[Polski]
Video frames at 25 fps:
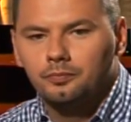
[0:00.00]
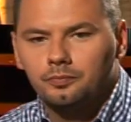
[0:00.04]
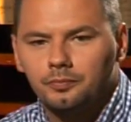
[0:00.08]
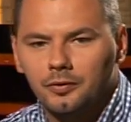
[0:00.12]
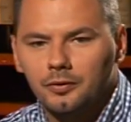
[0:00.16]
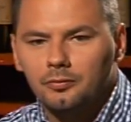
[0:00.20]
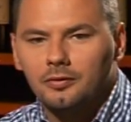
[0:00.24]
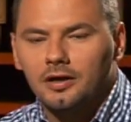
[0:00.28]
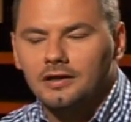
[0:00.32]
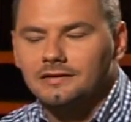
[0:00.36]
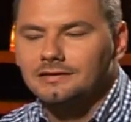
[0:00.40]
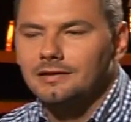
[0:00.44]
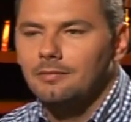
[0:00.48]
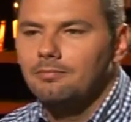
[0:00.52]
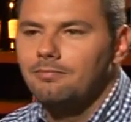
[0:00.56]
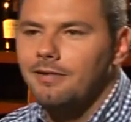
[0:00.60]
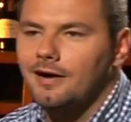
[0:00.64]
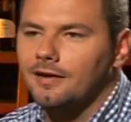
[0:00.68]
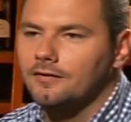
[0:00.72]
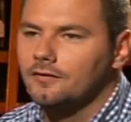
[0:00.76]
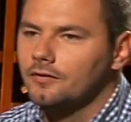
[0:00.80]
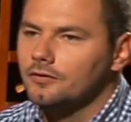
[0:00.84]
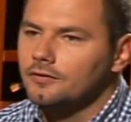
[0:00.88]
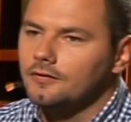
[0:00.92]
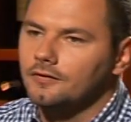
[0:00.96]
piłka jest na
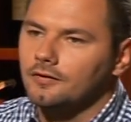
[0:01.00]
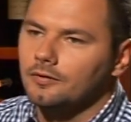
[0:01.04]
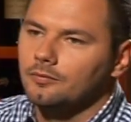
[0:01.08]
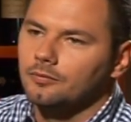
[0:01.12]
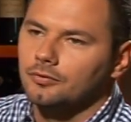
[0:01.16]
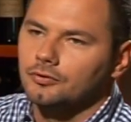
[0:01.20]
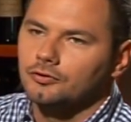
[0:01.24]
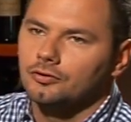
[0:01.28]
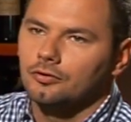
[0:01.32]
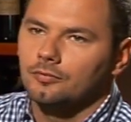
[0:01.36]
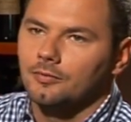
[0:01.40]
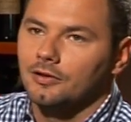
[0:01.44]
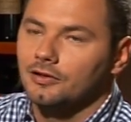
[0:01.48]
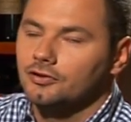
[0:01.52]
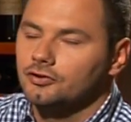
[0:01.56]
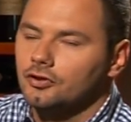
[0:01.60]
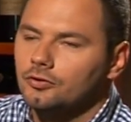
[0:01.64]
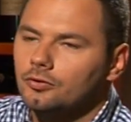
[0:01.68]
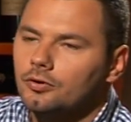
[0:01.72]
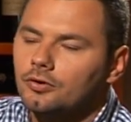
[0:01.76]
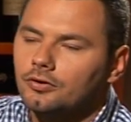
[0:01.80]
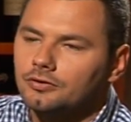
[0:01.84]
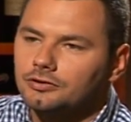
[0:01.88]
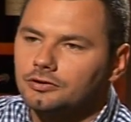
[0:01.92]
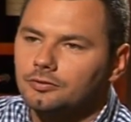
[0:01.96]
bardzo niskim poziomie, na
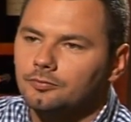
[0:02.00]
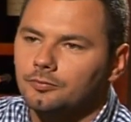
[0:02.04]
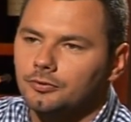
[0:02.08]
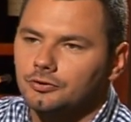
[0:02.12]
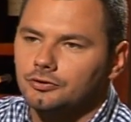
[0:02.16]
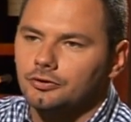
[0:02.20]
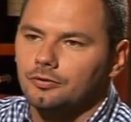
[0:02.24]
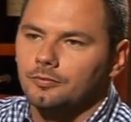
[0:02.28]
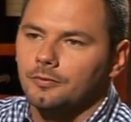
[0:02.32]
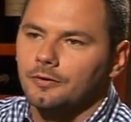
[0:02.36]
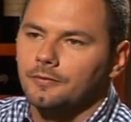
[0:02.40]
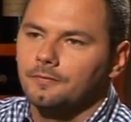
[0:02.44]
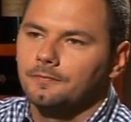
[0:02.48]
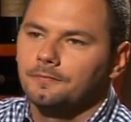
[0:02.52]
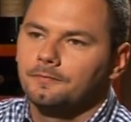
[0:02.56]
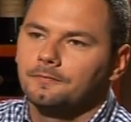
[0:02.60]
żenującym poziomie.